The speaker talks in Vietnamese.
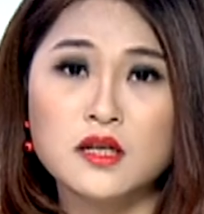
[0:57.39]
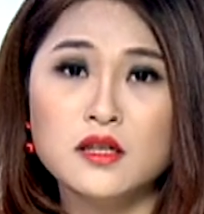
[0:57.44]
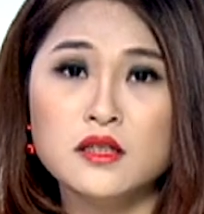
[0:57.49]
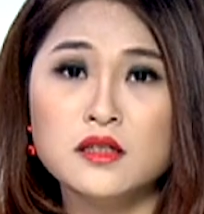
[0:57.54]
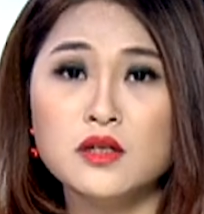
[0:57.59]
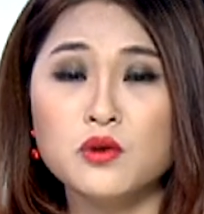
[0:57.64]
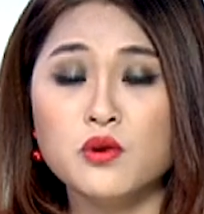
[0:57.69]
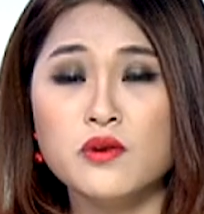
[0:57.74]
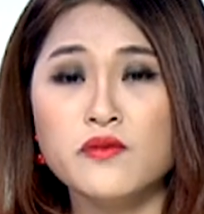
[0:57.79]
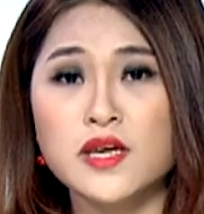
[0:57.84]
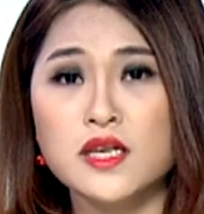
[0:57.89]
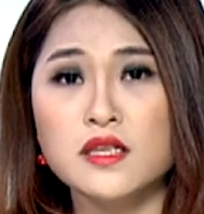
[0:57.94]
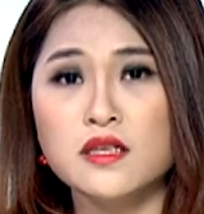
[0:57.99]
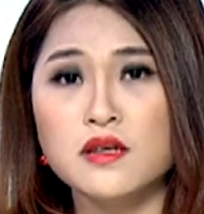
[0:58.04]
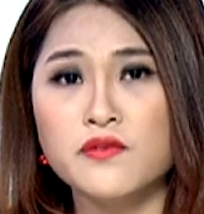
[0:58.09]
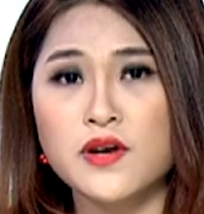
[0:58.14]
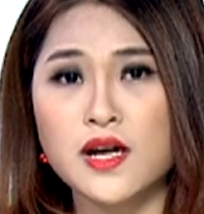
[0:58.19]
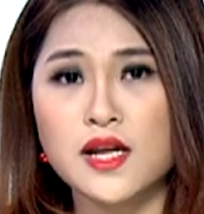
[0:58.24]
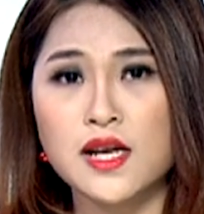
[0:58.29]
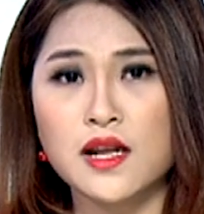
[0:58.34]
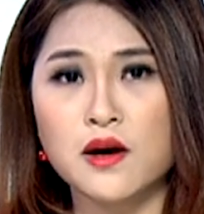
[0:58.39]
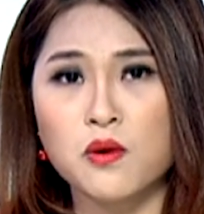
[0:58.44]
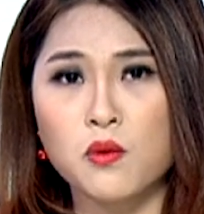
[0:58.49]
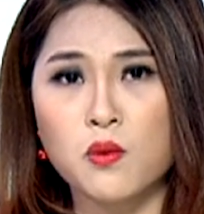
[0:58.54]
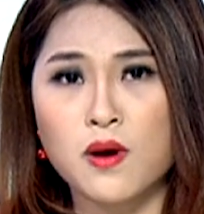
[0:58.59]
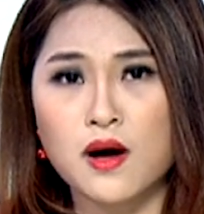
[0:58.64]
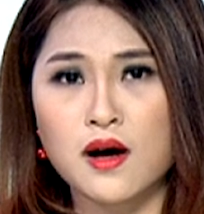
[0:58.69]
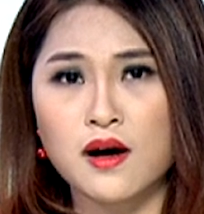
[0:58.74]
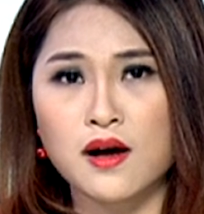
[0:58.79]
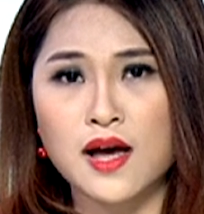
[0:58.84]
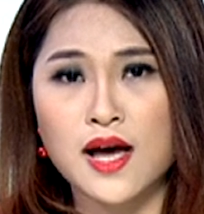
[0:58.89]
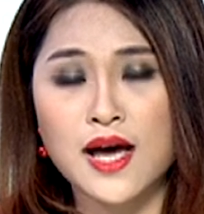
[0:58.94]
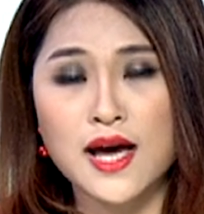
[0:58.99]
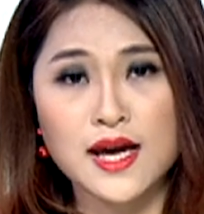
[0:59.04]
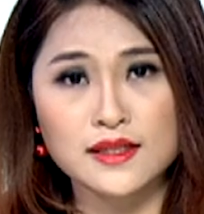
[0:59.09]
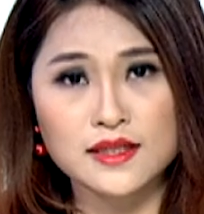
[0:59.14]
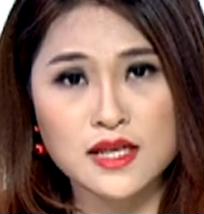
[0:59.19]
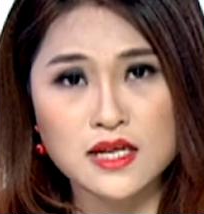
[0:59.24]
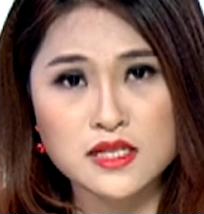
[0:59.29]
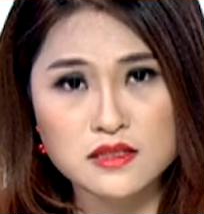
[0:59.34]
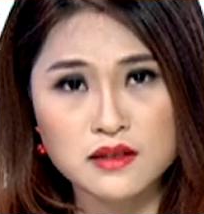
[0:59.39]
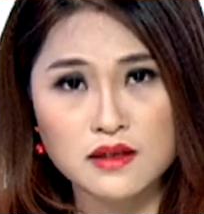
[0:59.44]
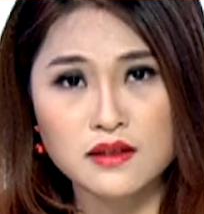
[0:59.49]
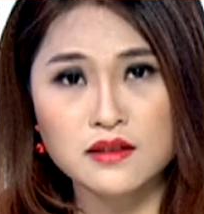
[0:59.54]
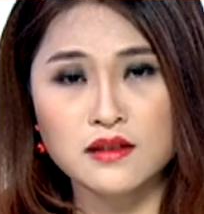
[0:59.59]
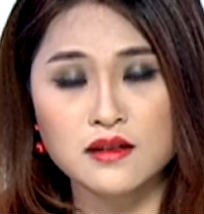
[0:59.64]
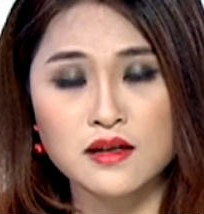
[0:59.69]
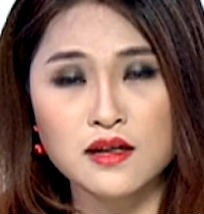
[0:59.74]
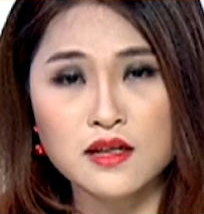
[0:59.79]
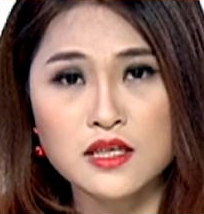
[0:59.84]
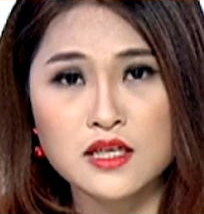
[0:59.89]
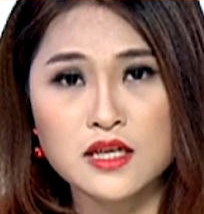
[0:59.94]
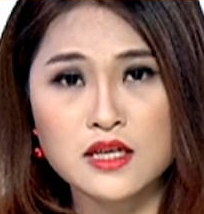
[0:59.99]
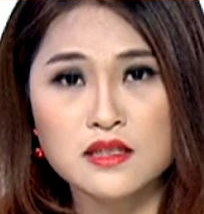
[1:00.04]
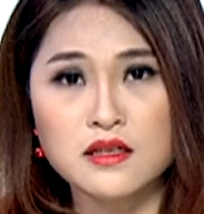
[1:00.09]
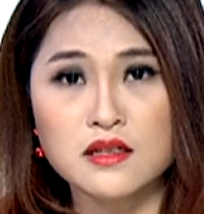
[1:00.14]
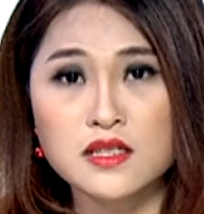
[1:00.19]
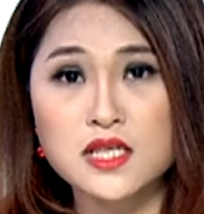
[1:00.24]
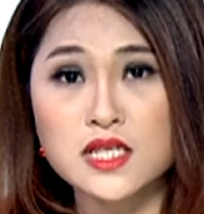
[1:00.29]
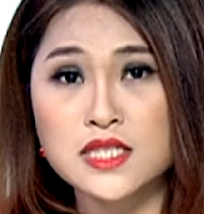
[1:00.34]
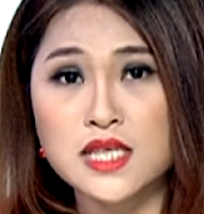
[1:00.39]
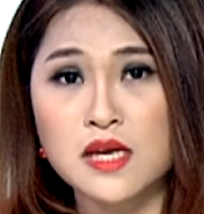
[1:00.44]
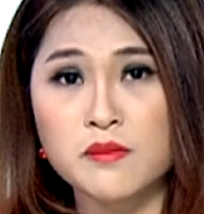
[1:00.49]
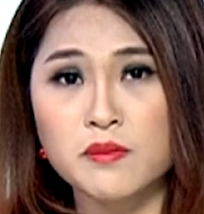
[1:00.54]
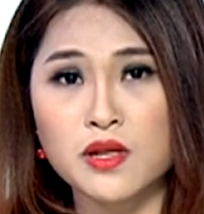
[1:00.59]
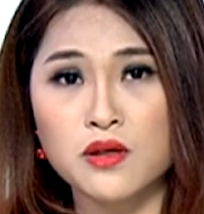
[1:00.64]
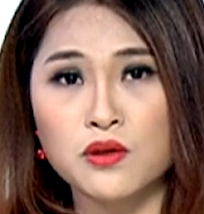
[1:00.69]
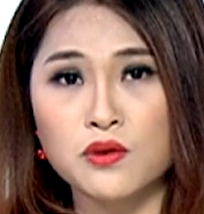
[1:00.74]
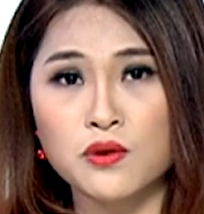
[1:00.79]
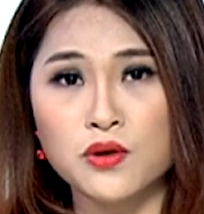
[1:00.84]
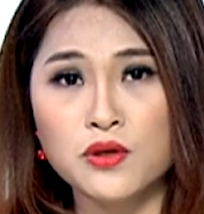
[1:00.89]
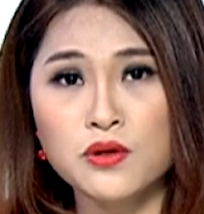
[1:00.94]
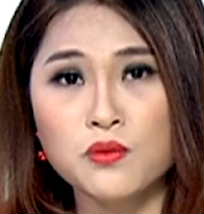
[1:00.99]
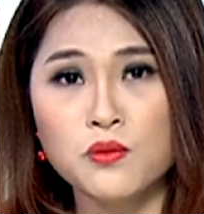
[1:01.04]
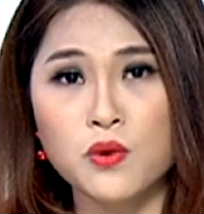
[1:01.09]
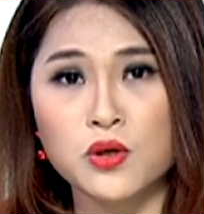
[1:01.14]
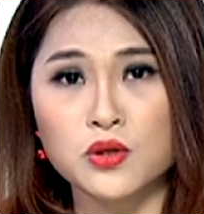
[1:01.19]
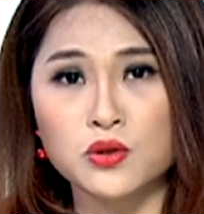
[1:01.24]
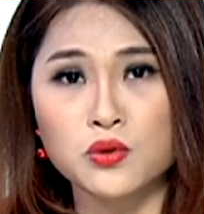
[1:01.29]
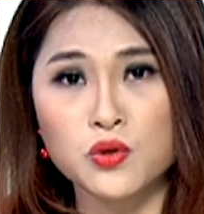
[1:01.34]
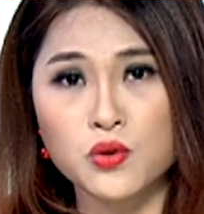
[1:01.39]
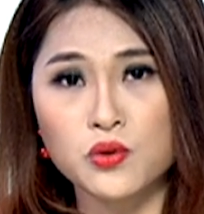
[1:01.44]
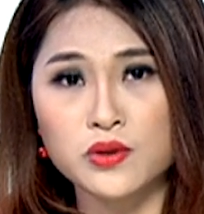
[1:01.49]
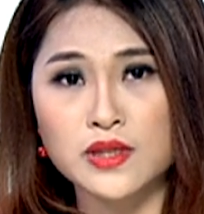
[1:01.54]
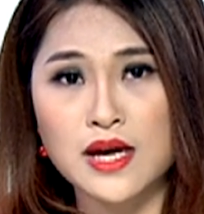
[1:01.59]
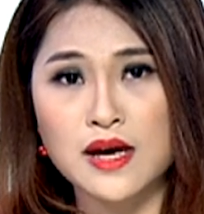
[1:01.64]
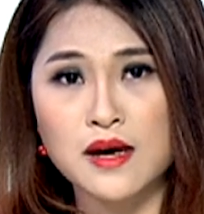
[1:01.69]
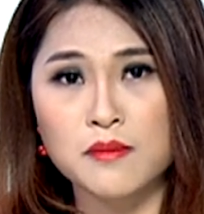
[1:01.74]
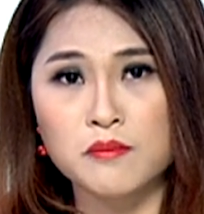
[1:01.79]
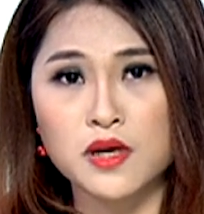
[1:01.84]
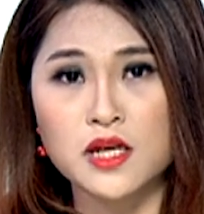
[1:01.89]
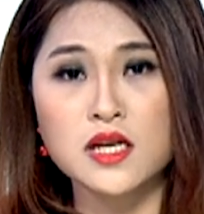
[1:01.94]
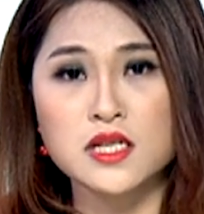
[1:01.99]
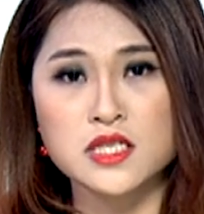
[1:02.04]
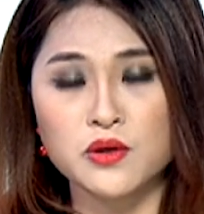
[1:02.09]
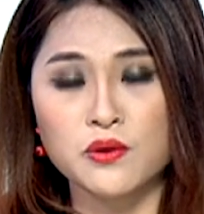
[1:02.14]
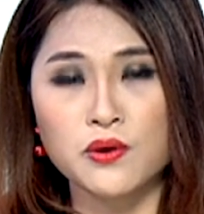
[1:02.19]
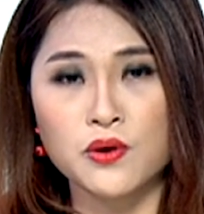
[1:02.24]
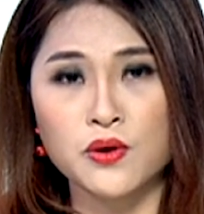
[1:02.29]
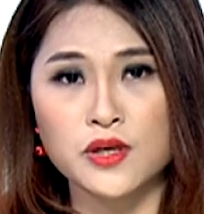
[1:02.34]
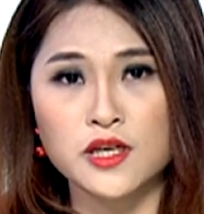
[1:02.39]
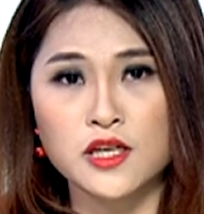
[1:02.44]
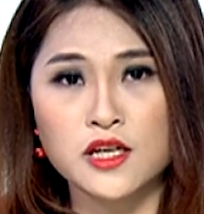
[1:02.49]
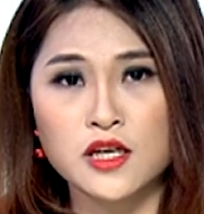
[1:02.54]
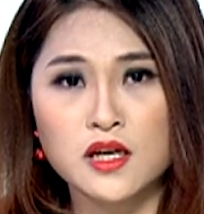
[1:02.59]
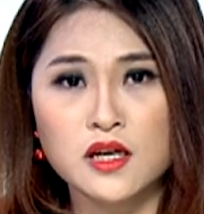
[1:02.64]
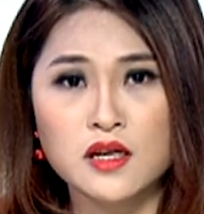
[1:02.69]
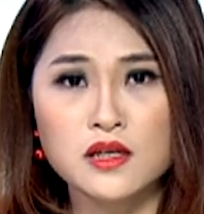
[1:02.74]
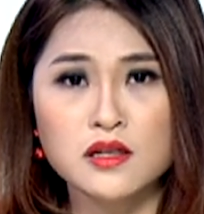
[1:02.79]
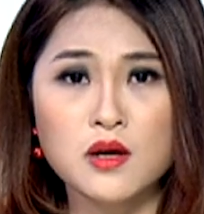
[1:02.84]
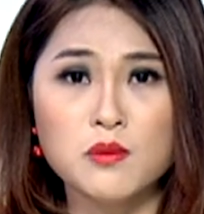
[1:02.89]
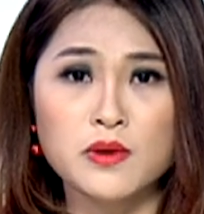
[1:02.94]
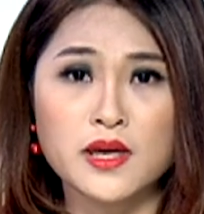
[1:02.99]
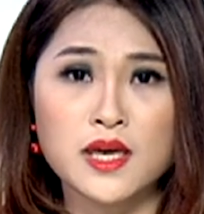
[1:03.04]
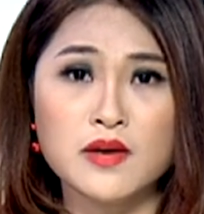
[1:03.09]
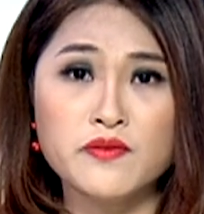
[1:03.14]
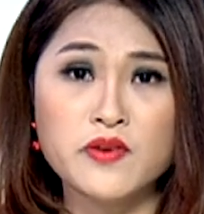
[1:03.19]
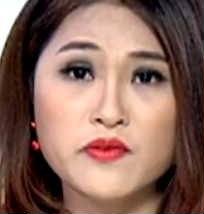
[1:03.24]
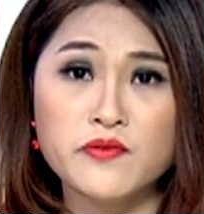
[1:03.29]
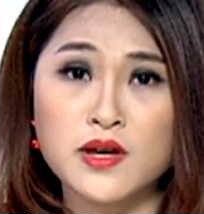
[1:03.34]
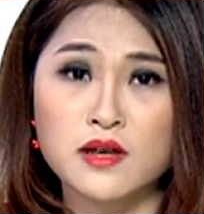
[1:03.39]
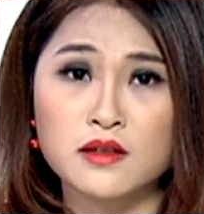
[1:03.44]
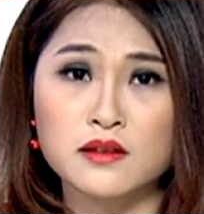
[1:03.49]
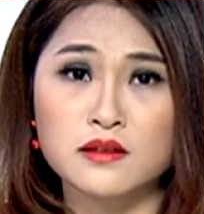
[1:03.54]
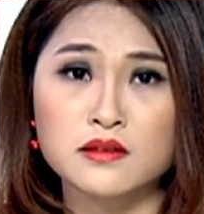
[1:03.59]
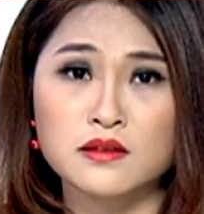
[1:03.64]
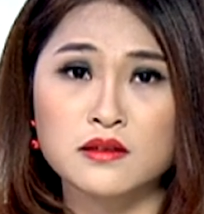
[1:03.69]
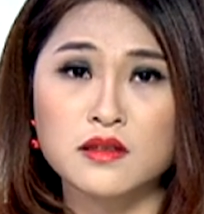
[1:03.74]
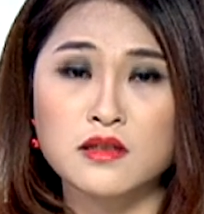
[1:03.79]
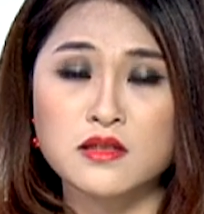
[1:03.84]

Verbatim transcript: Thưa quý vị, như vậy là khoảng 2 tháng rưỡi nữa, những chiếc xe bị lỗi của Toyota mới được triệu hồi đồng nghĩa với việc từ